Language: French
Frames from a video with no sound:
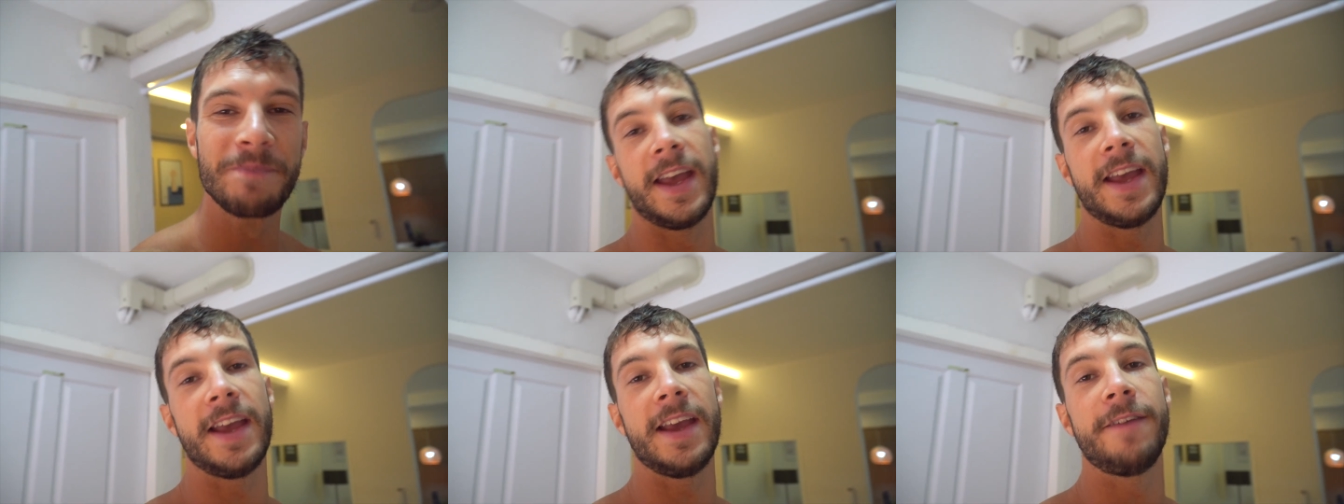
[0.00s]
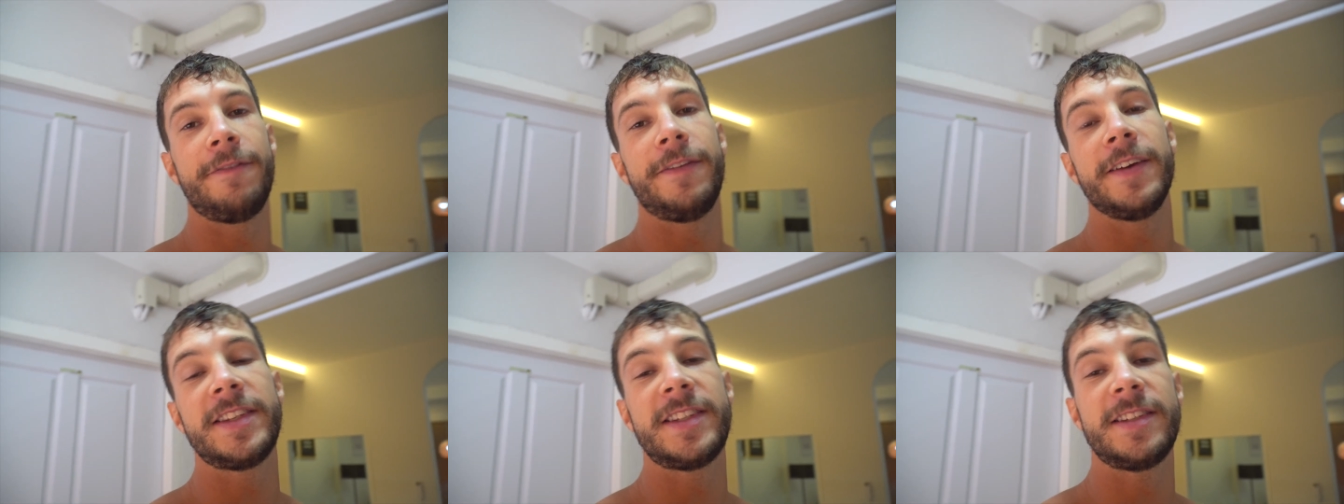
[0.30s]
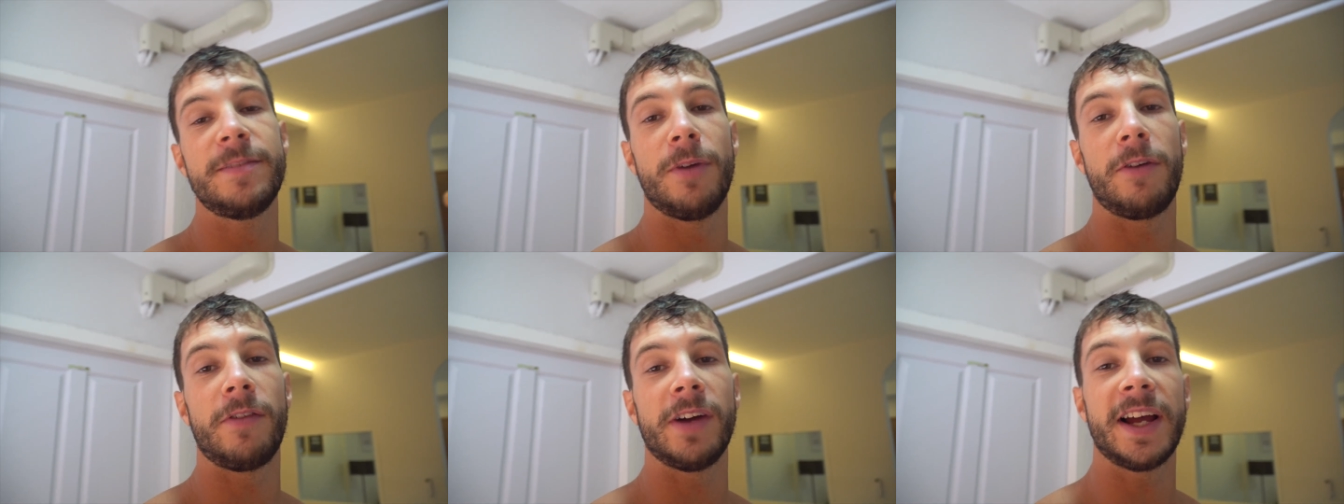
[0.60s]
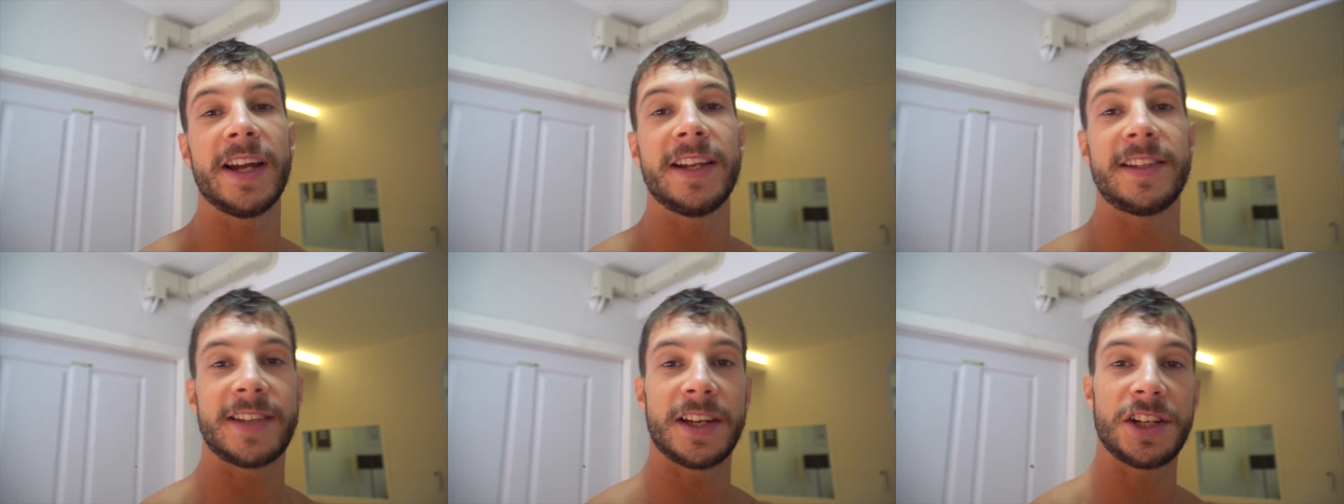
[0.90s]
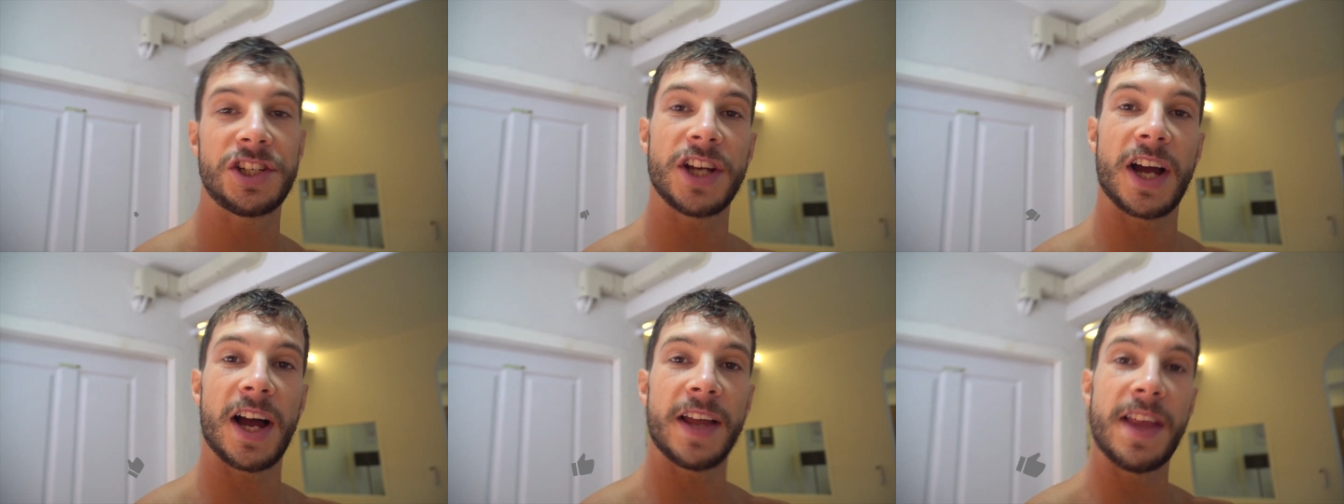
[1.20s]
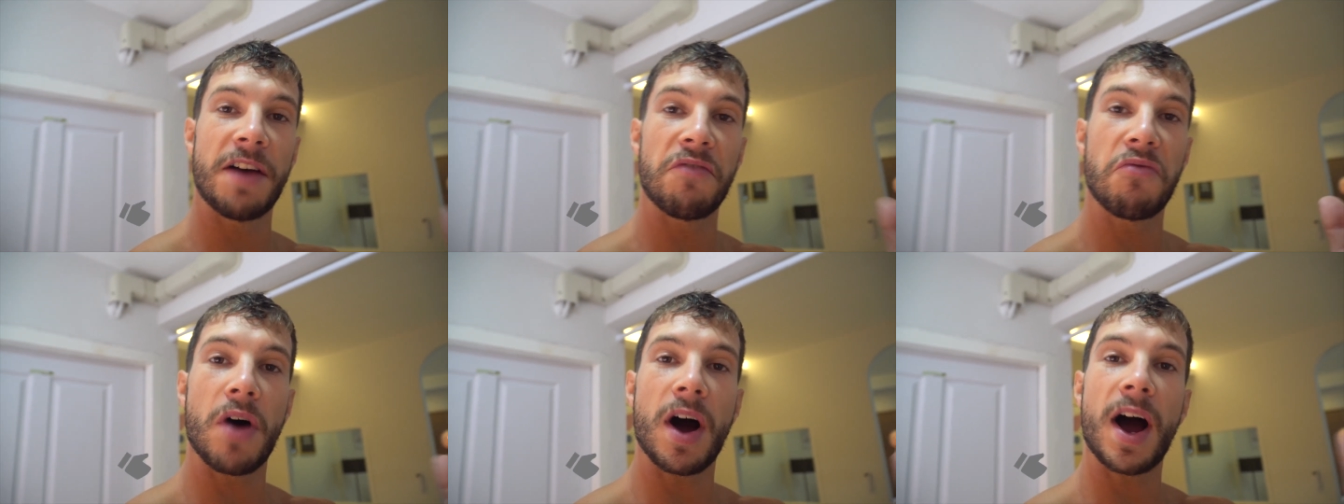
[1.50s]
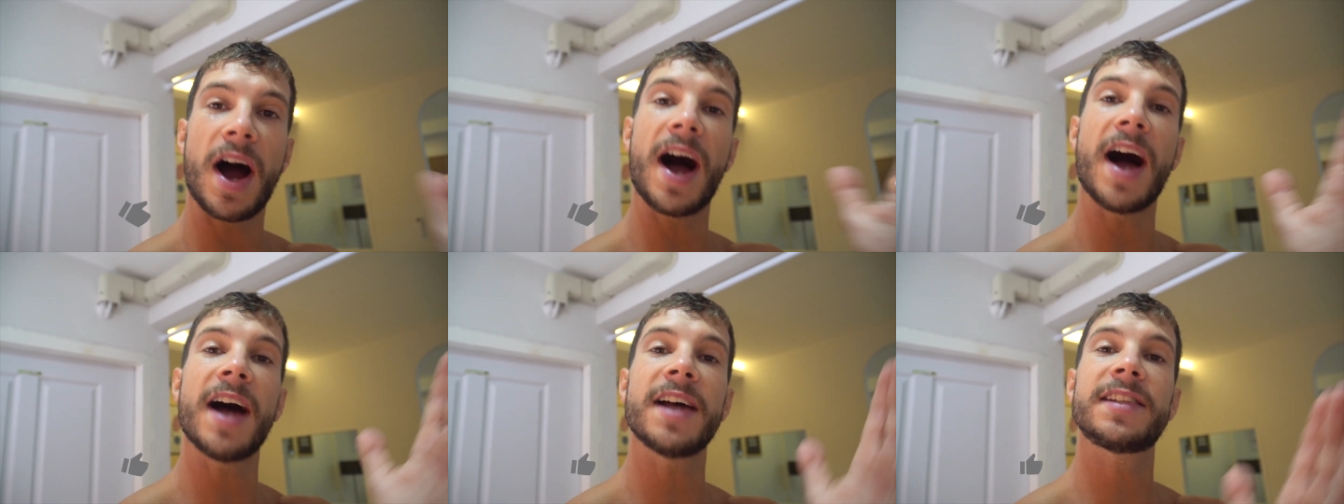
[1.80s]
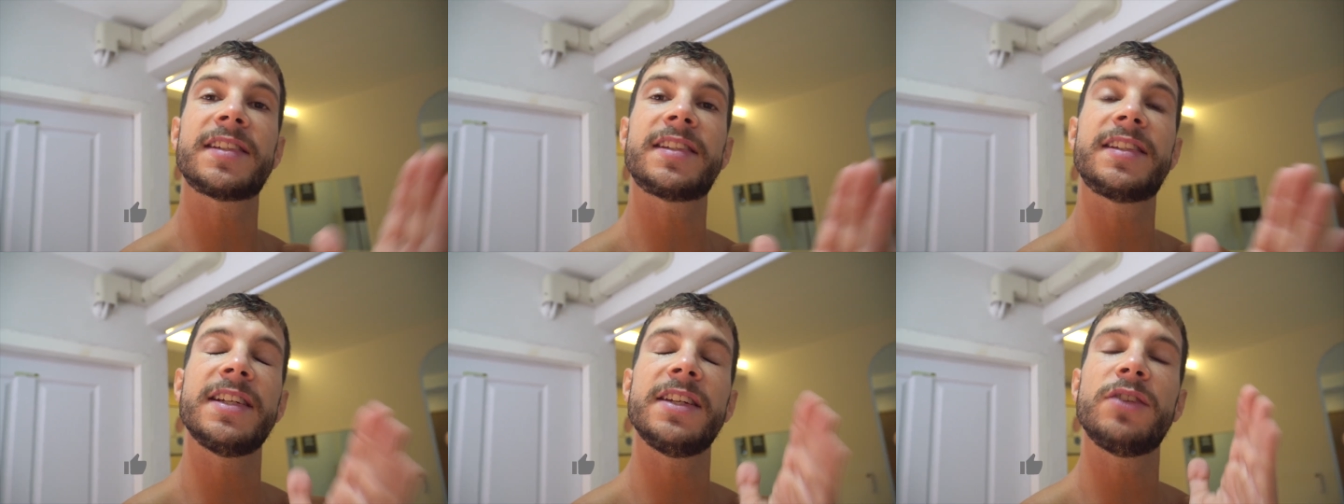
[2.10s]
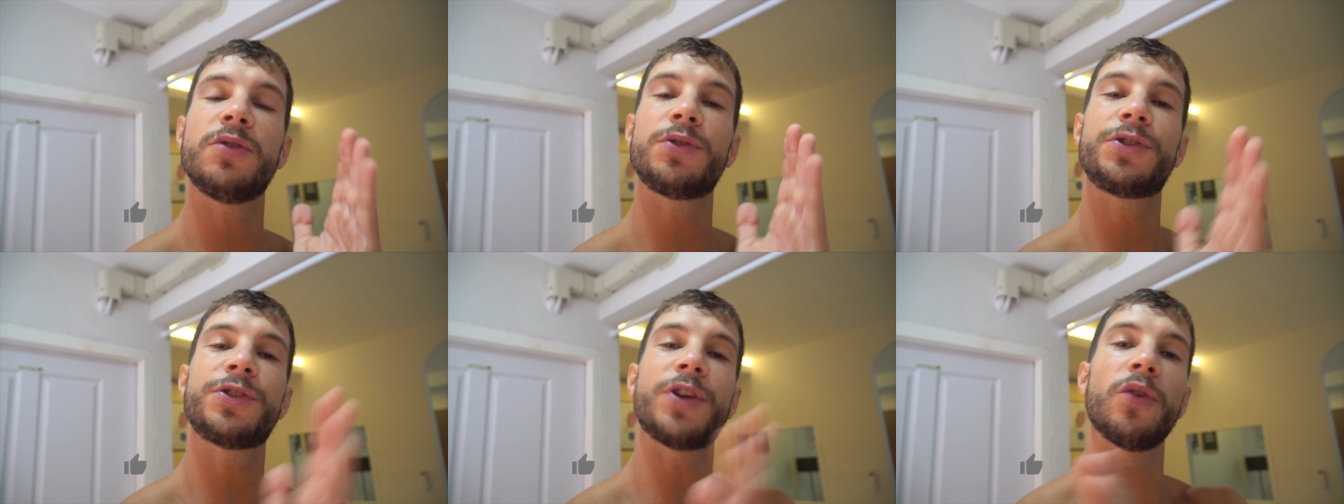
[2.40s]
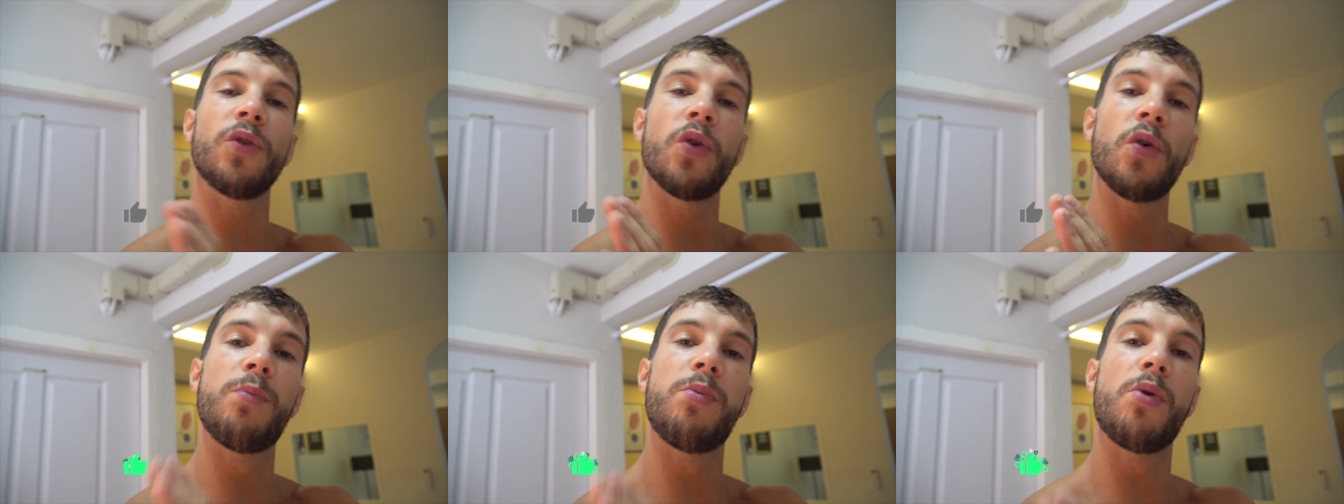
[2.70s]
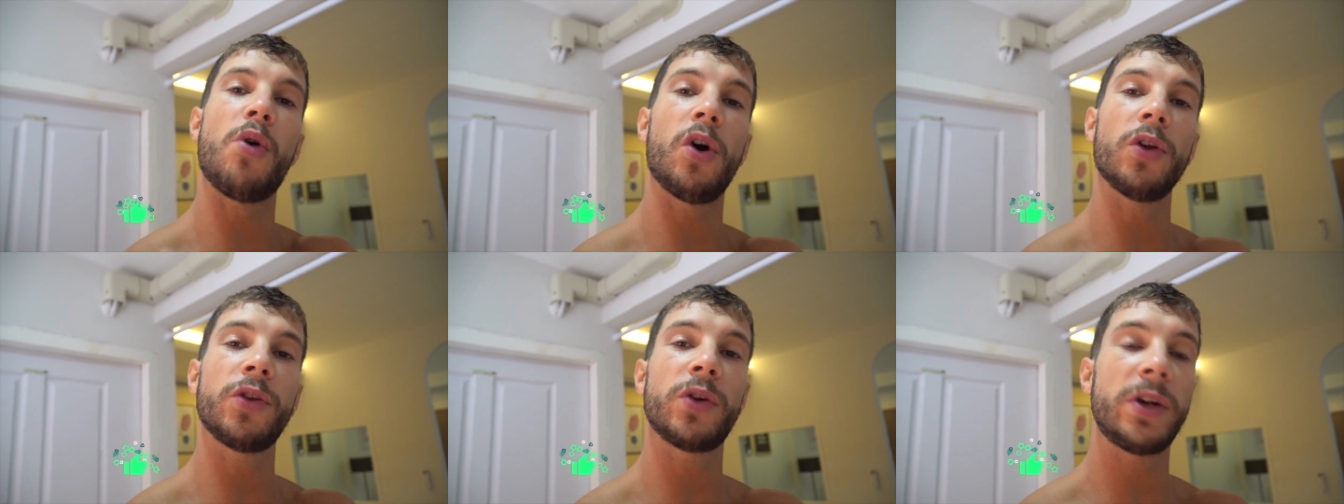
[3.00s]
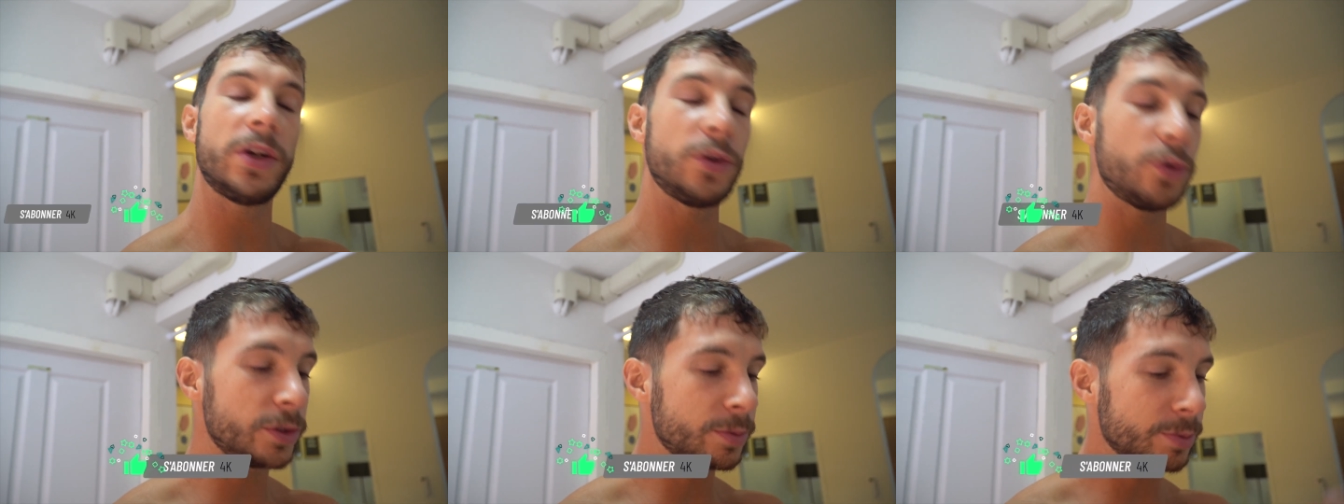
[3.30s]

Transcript: Et effectivement voilà il s'agira d'avoir assez de temps de repos entre les deux.